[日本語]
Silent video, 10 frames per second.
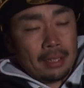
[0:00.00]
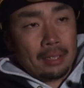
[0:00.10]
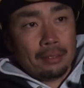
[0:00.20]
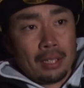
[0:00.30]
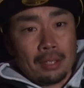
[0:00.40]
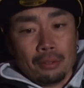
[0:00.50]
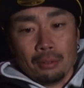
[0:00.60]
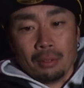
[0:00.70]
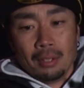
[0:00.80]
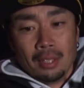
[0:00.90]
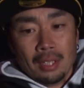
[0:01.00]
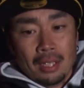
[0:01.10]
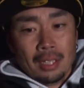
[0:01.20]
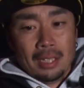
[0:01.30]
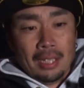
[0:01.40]
てるんだけど
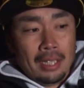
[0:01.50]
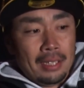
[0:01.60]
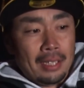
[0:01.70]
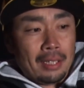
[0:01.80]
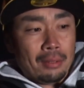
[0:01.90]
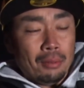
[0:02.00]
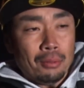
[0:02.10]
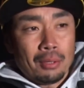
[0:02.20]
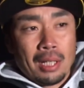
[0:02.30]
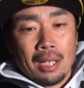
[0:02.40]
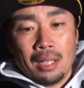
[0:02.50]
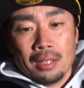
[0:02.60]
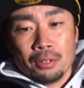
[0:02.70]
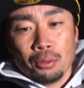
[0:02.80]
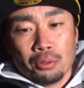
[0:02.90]
0.5とか
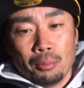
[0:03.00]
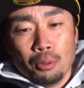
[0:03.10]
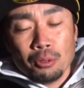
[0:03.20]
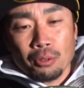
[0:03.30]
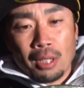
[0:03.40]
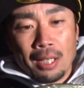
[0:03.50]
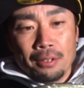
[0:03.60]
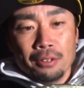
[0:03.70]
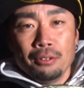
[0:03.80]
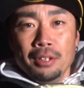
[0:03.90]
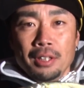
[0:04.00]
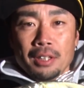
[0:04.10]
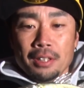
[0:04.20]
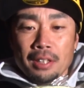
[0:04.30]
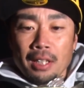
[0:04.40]
ちょっともっと軽いの
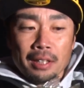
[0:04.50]
にしてあ